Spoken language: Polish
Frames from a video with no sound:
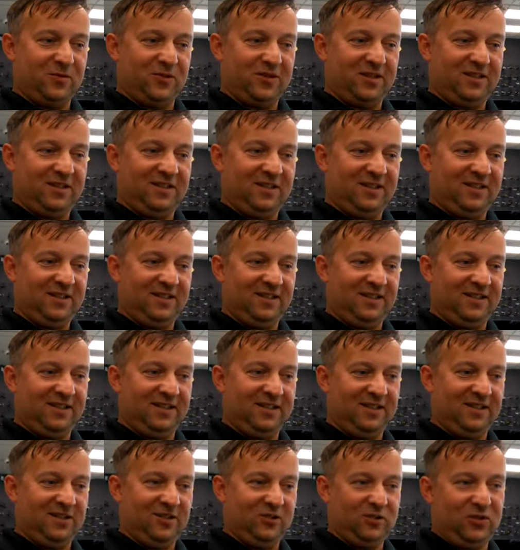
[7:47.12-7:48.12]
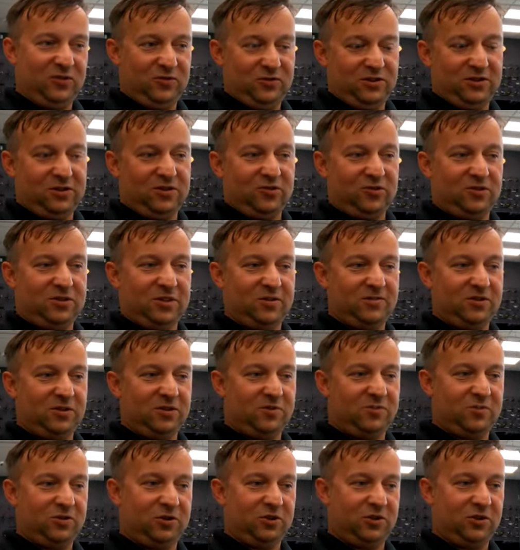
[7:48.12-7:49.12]
boleni. Y, oczywiście już tam
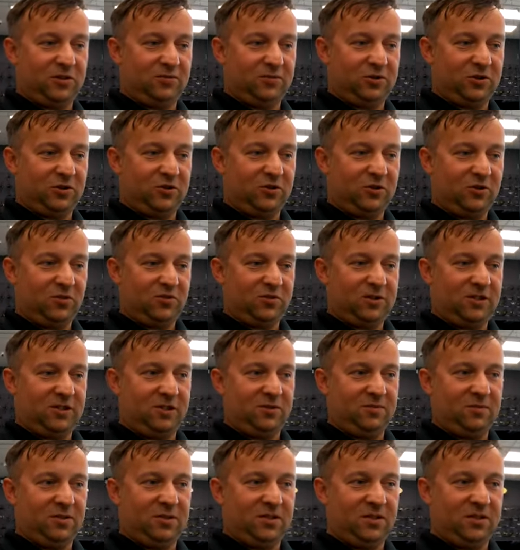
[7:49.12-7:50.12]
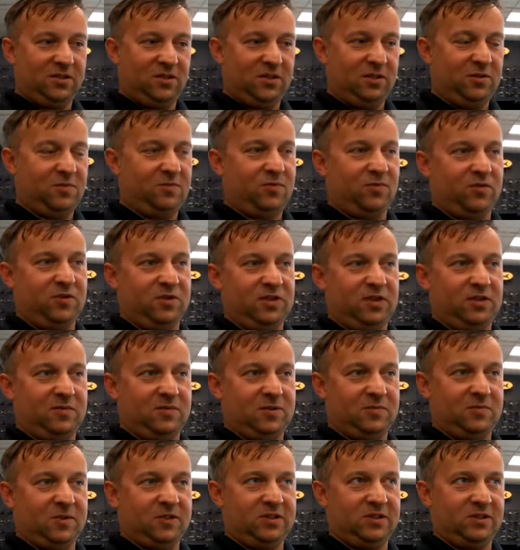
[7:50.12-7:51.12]
gdzieś przy, przy kolu ta ryba nie powinna nam
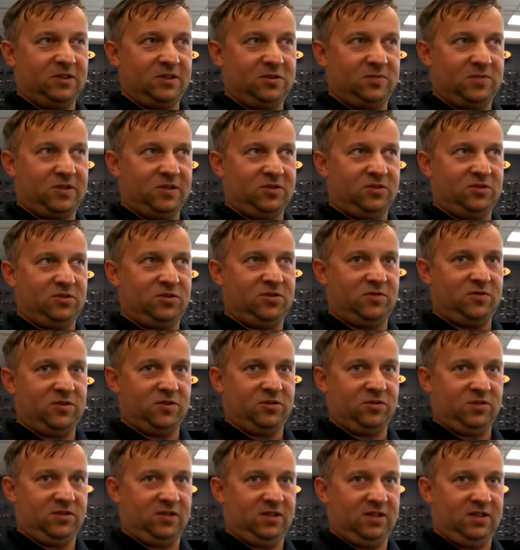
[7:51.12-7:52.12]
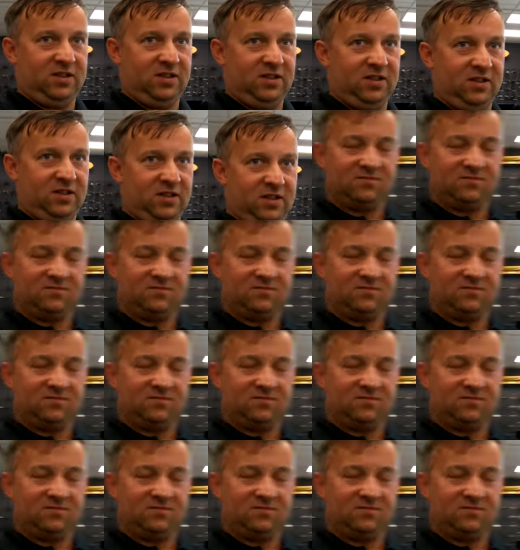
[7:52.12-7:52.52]
spać, nawet z bardzo sztywnego kija.